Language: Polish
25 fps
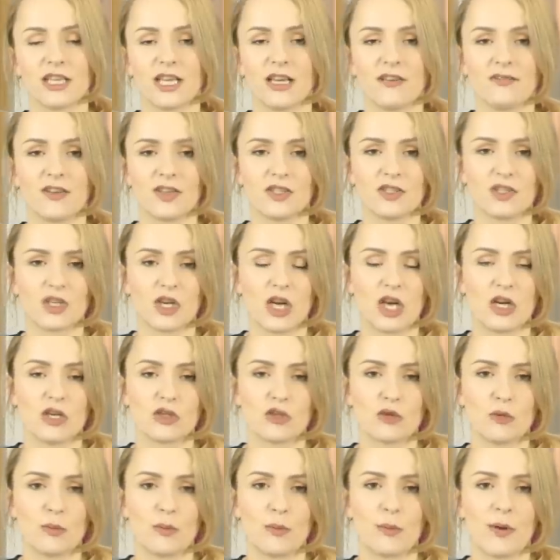najwięcej
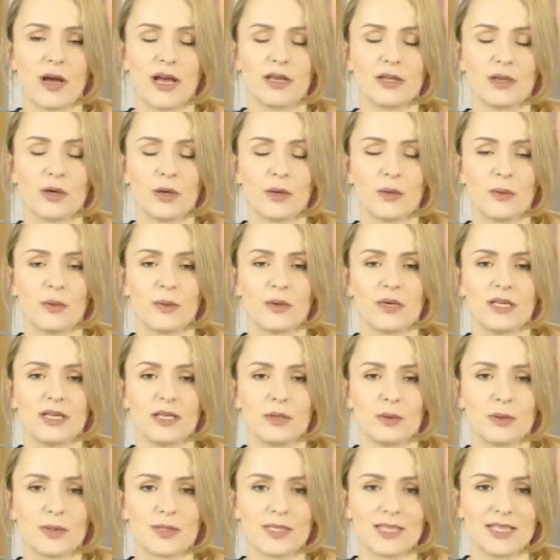osób panią
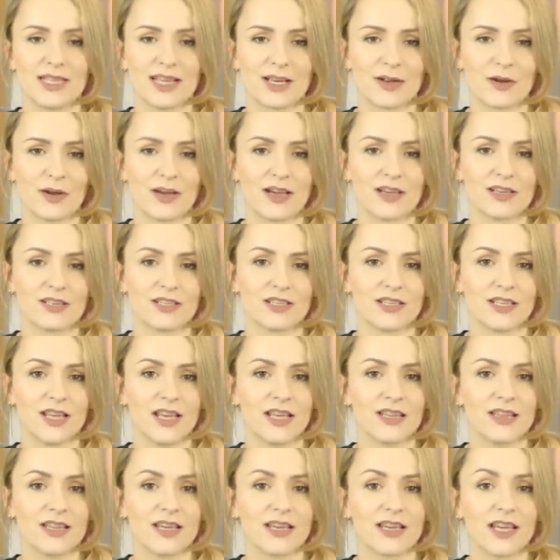e, Lucynę kojarzy
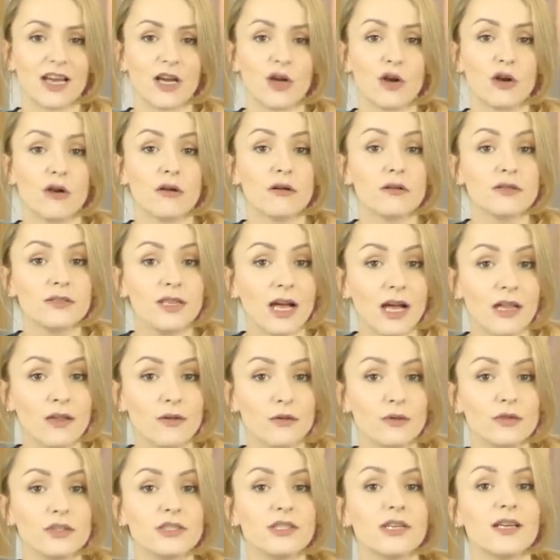jednak jako
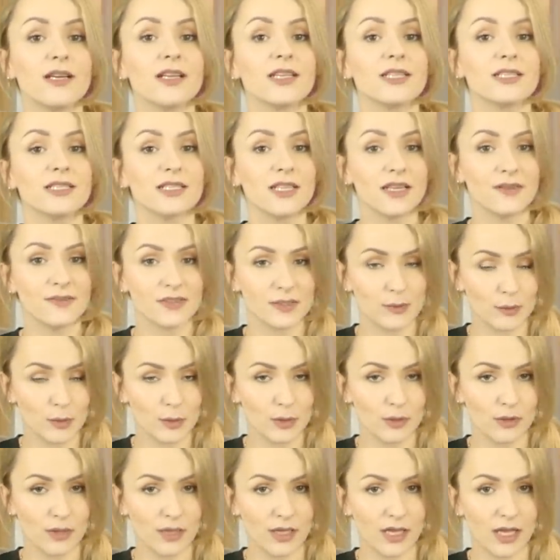Danusię na
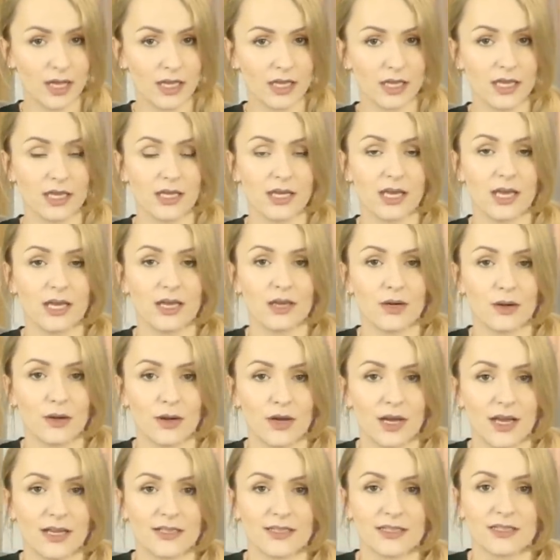wspólnej. Jej
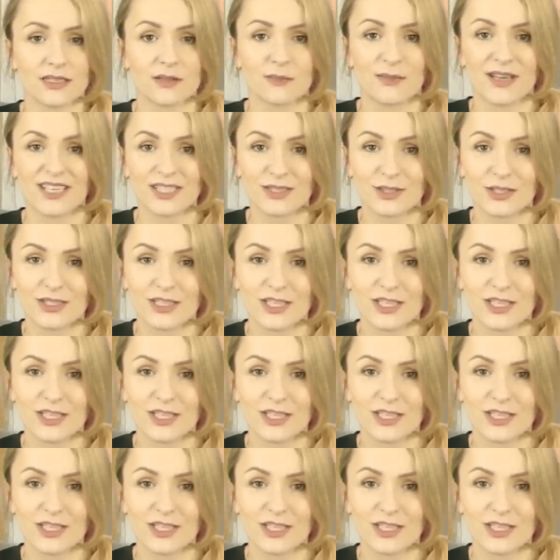rola jest bardzo